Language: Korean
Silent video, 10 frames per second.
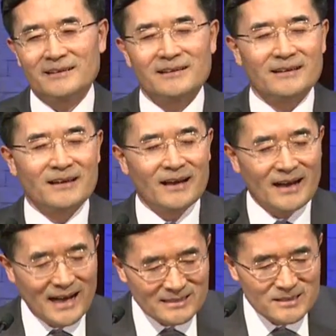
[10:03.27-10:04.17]
예,
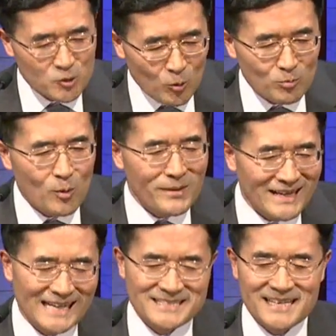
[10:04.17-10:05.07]
한 종목만
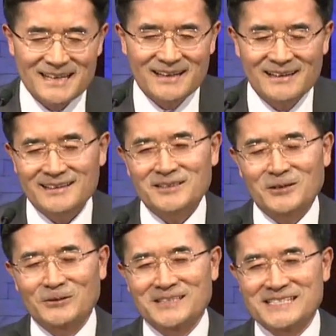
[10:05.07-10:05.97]
하자 하는
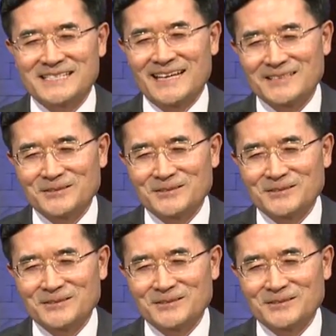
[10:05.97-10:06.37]
결론이었어요.